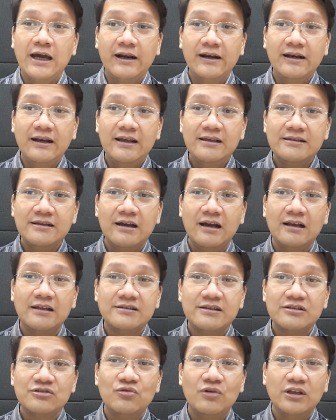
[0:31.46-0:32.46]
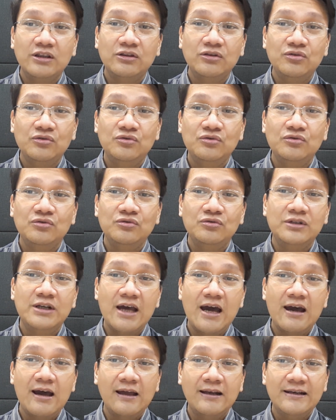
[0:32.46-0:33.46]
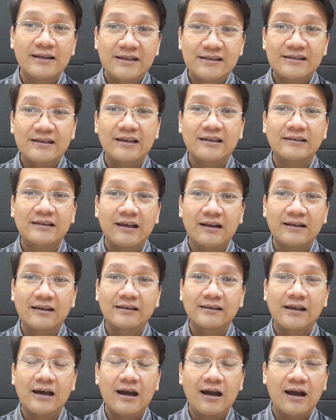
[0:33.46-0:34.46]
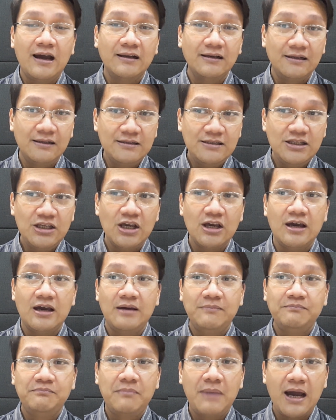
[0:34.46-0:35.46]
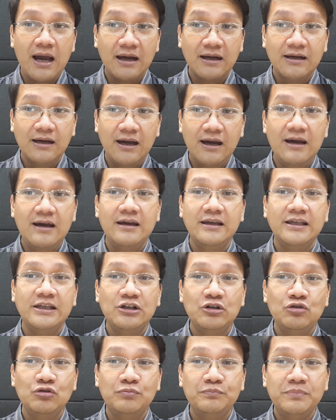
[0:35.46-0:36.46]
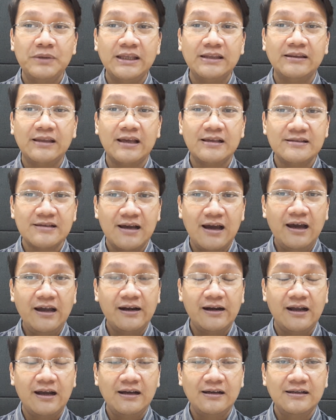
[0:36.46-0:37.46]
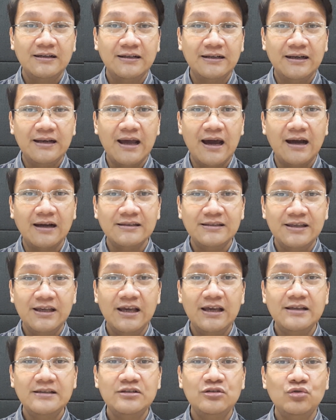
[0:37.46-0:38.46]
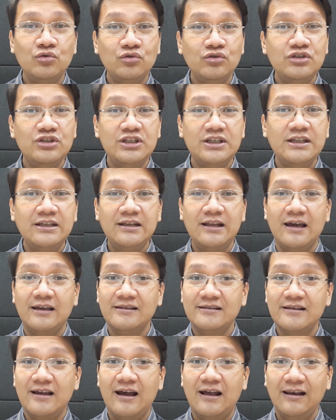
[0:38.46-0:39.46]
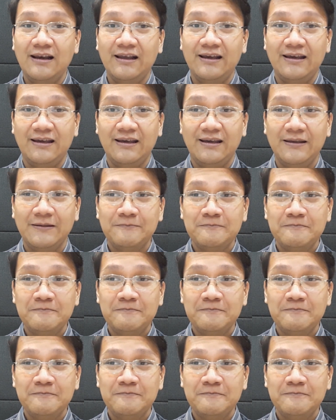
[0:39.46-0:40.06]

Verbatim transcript: karena segala sesuatu di sekitar kita akan lenyap, maka hidup kita sekarang hendaknya suci dan saleh.